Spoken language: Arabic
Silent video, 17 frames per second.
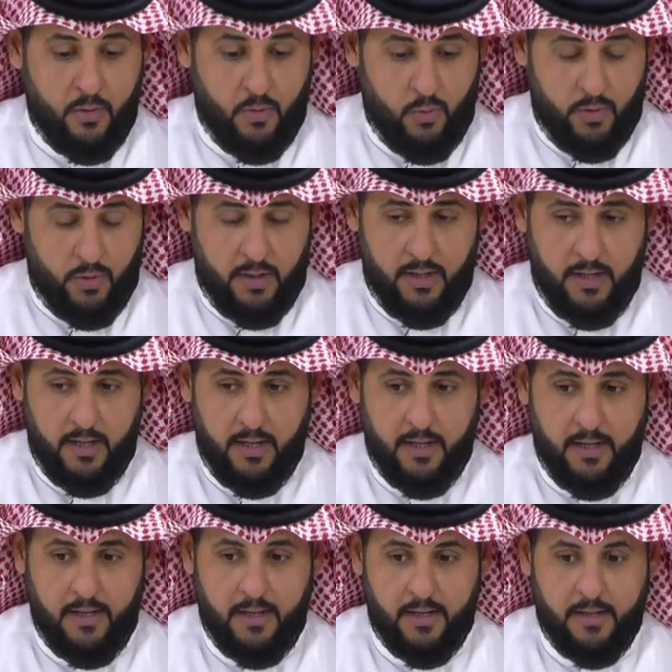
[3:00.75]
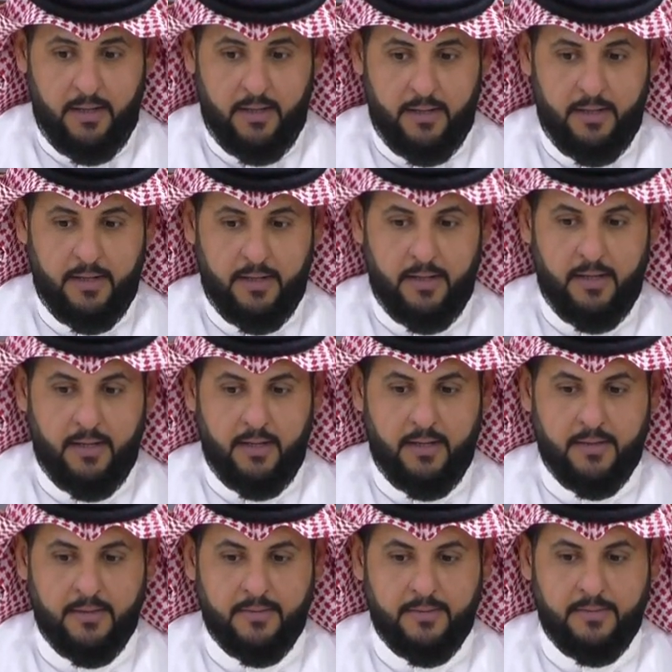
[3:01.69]

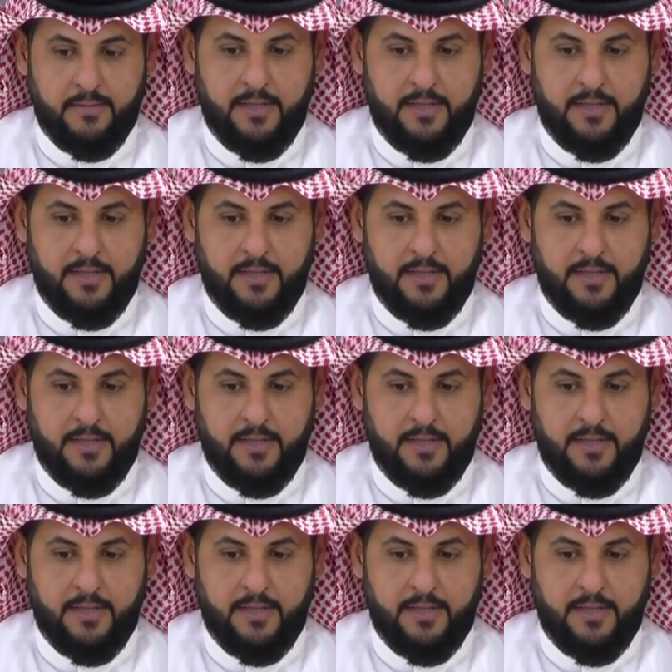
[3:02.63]
ودائما